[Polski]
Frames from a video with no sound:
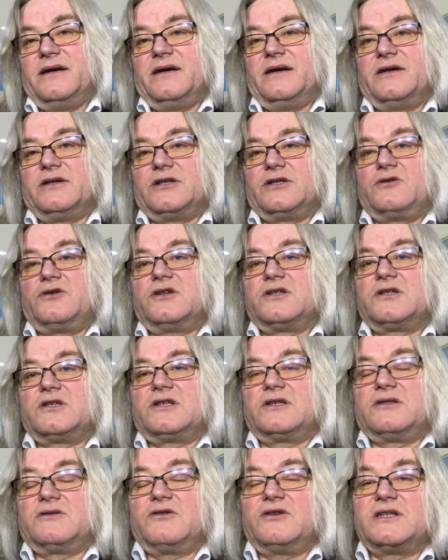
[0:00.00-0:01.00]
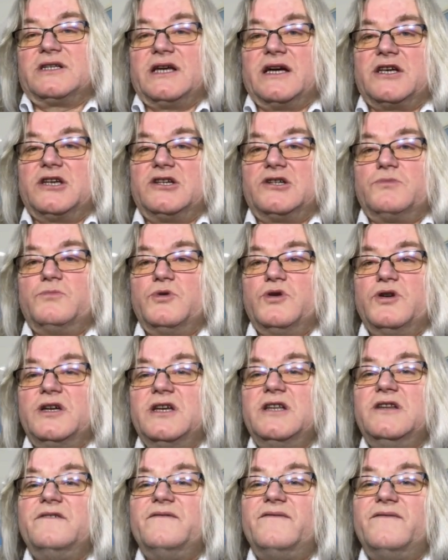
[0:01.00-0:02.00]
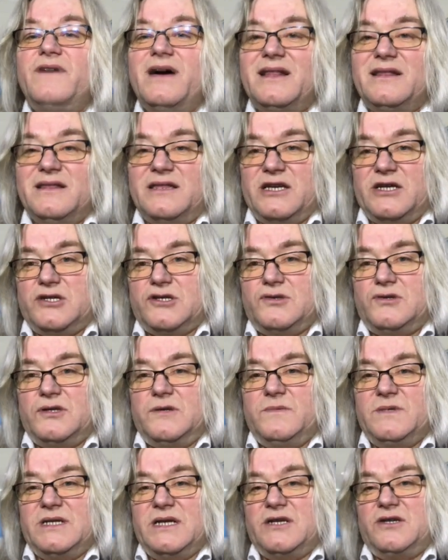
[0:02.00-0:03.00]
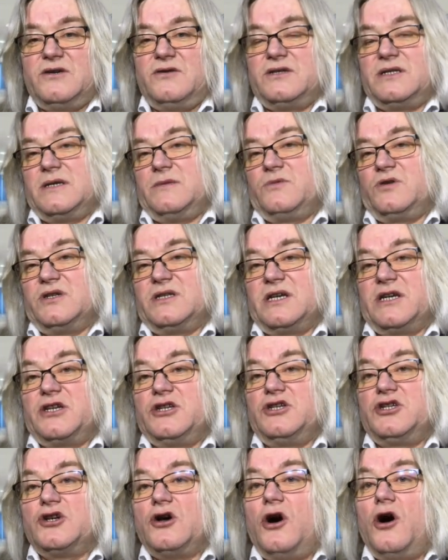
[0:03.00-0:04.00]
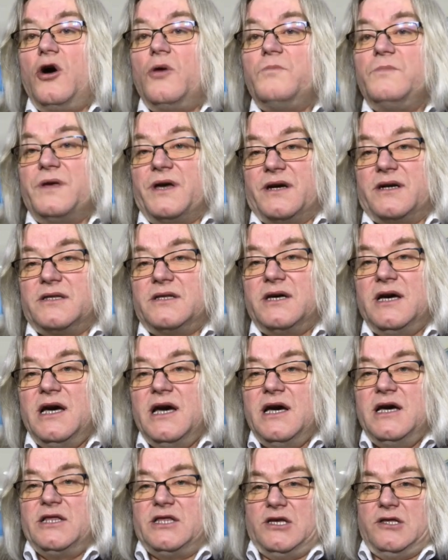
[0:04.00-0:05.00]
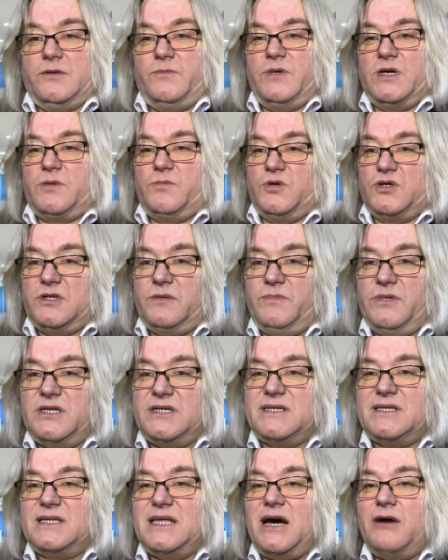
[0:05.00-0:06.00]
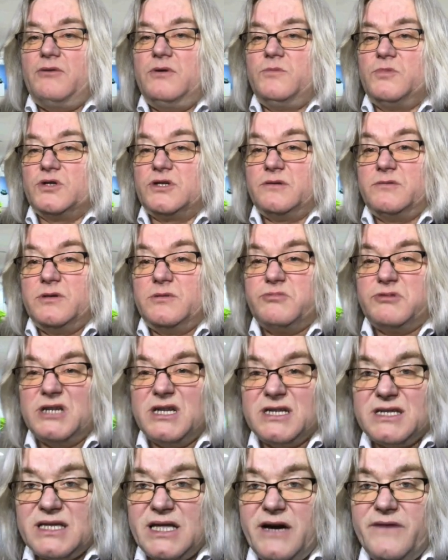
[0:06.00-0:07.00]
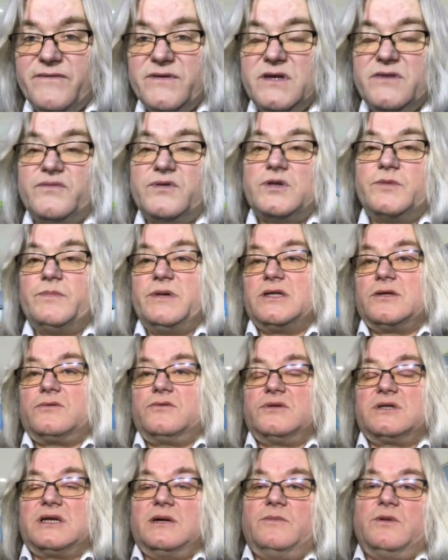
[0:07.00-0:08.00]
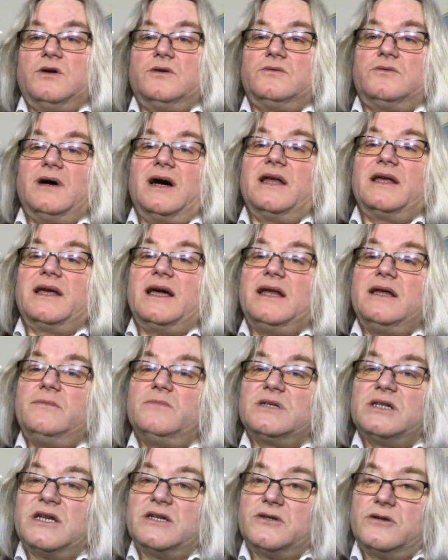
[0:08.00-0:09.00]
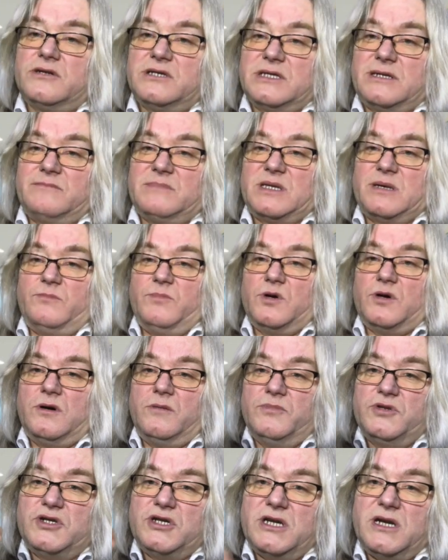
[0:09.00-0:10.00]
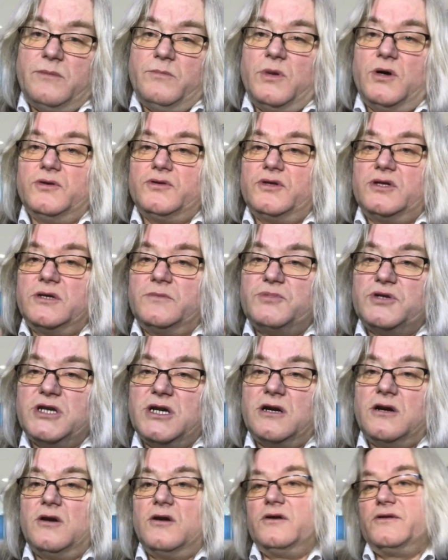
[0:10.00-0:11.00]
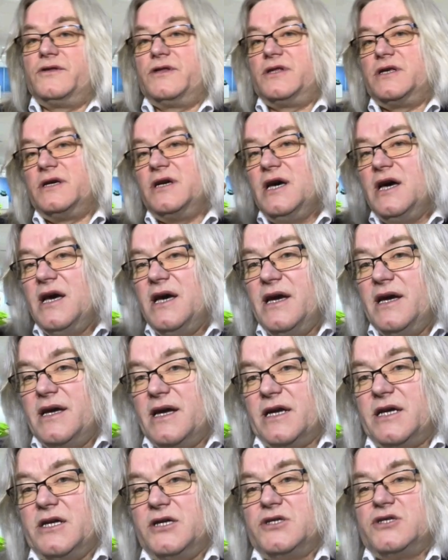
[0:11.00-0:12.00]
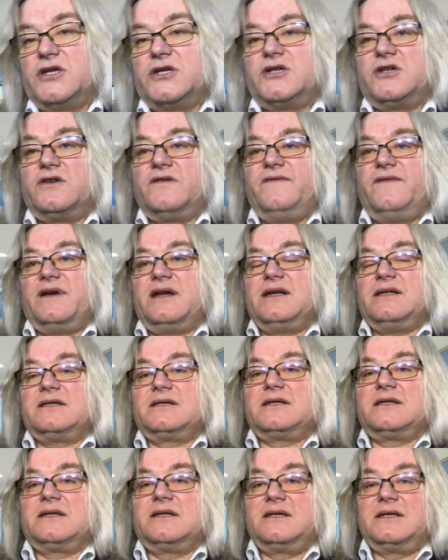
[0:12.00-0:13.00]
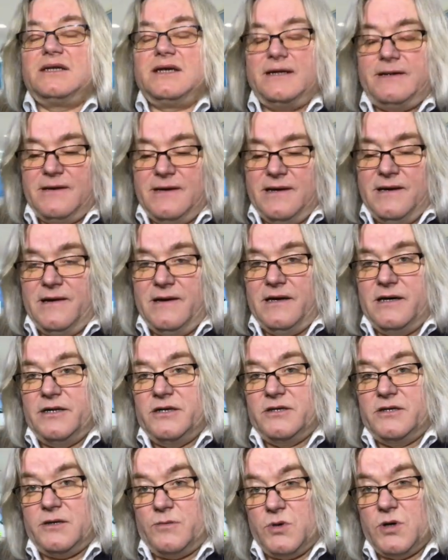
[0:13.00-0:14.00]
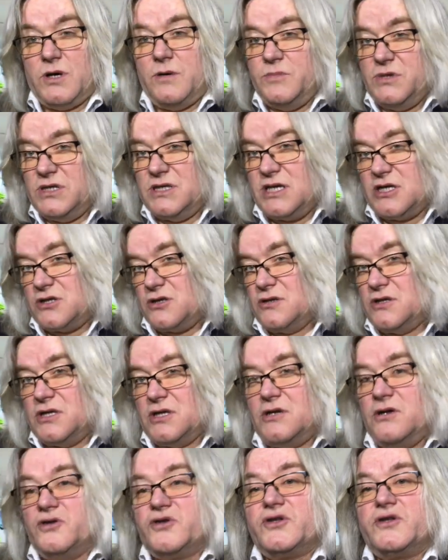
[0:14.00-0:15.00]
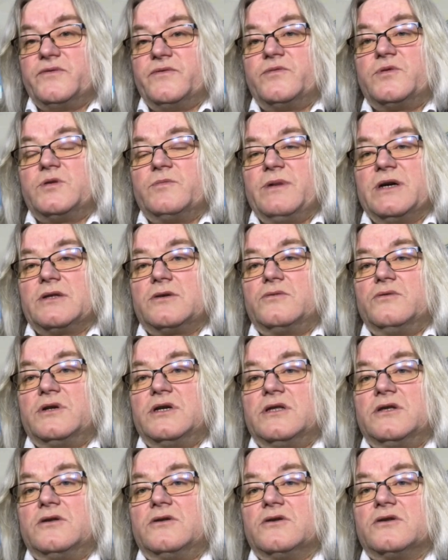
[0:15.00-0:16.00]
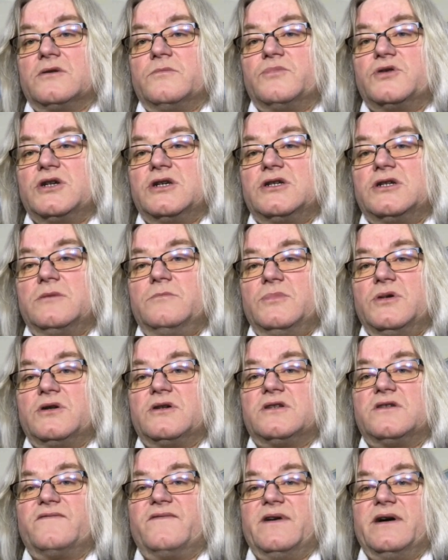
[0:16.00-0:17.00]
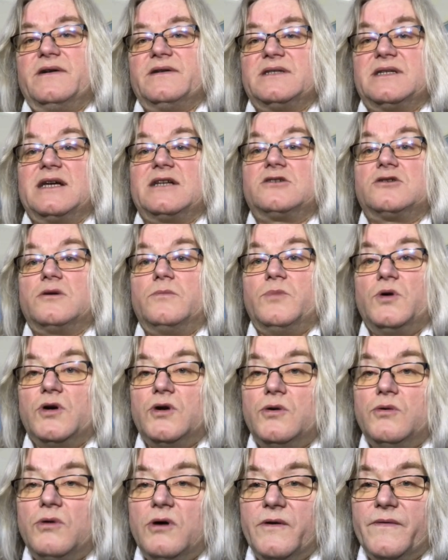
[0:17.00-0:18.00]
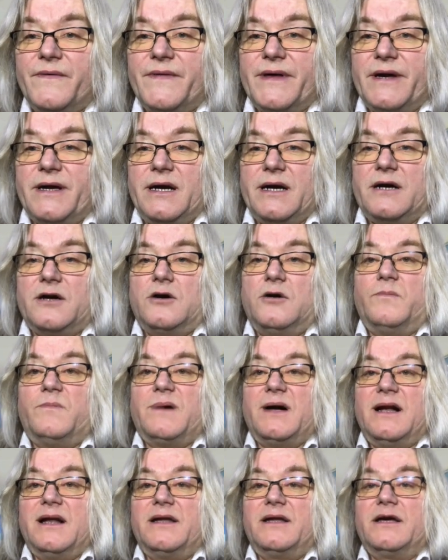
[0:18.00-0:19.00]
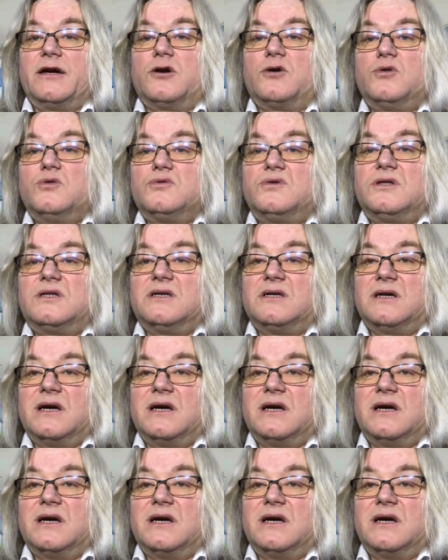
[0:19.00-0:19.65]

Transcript: że to jest, to jest jakiś mój inwentarz, którym zarządzam, to jest jakiś obiekt. Ten obiekt może być stały, może być przestawny w przypadku samochodu, ale ja nim zarządzam. Tam mogą być remonty, przeglądy, jakieś rzeczy gwarancyjne. E, to mogą być znaczące koszty, bo w przypadku, kiedy to są przedsiębiorstwa zasobochłonne, jak kopalnie, huty,